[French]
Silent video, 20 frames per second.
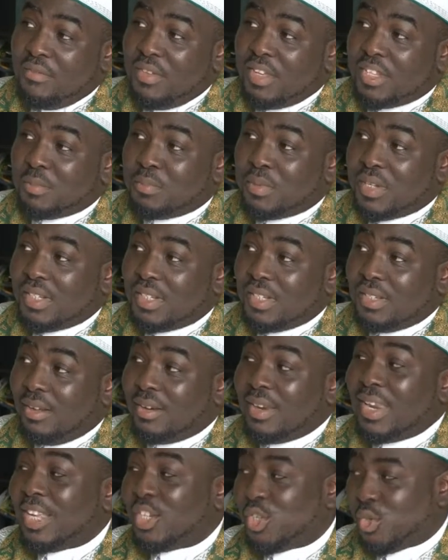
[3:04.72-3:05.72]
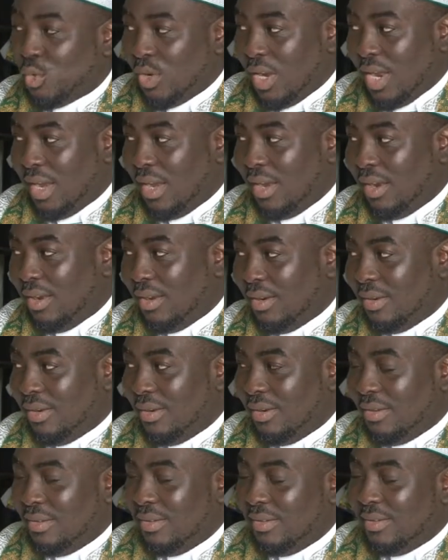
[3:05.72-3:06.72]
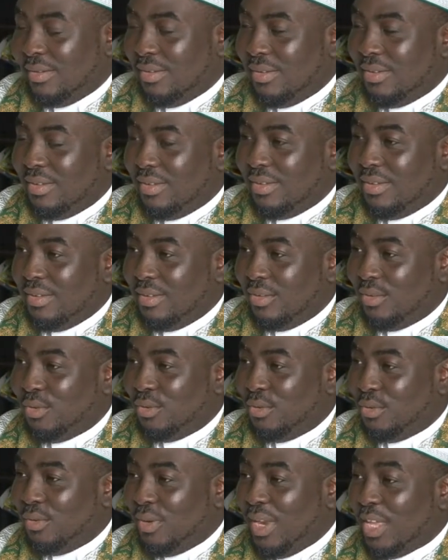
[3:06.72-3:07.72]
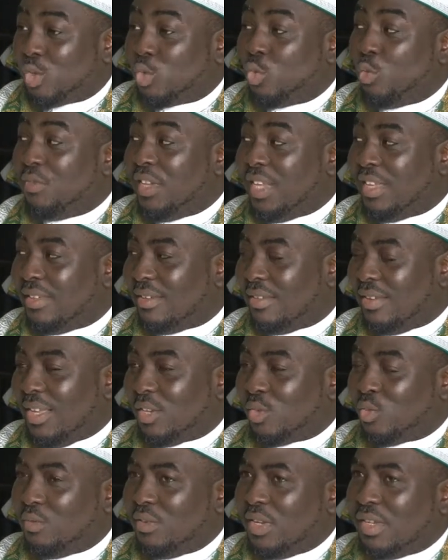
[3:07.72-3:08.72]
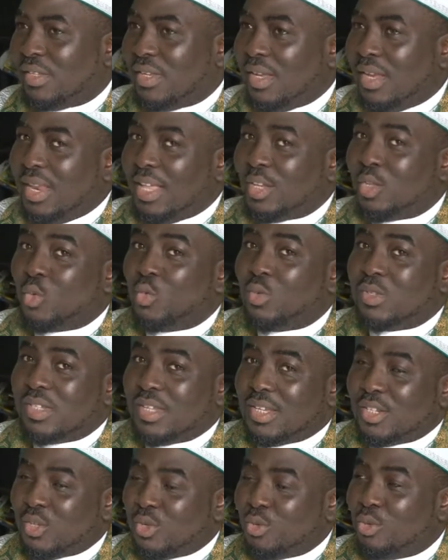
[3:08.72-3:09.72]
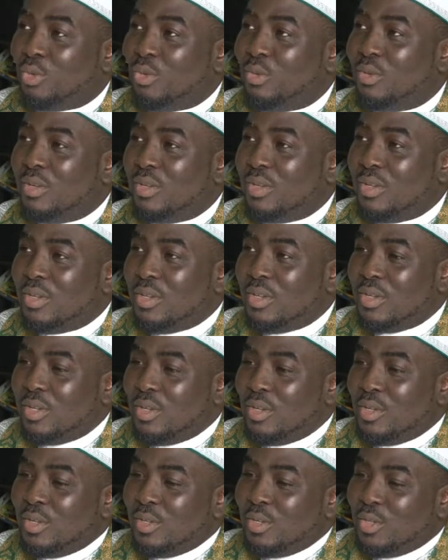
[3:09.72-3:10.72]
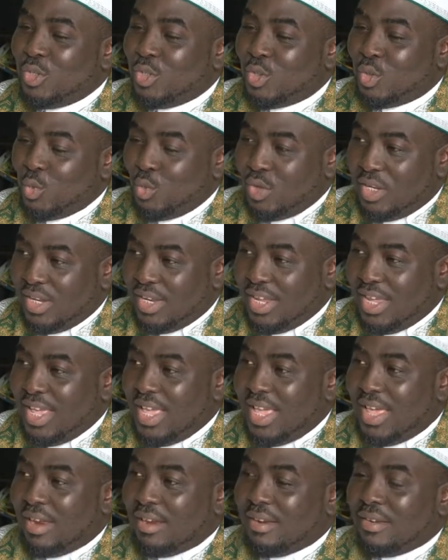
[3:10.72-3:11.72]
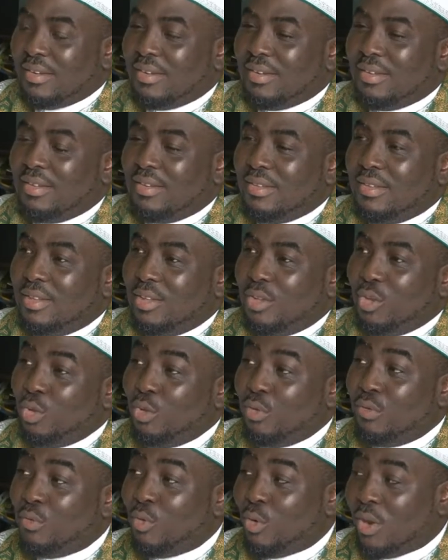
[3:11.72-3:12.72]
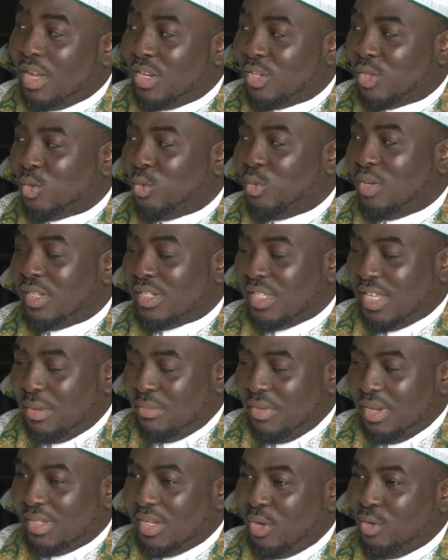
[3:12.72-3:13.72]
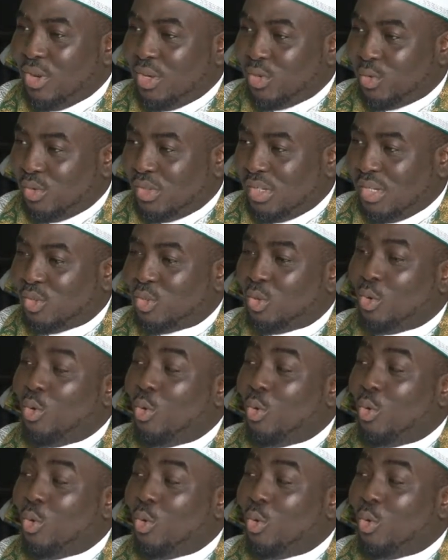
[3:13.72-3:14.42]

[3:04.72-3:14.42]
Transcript: vice-président national de la SOVIC. La SOVIC, c'est l'association solidaire de vocation islamique. C'est une association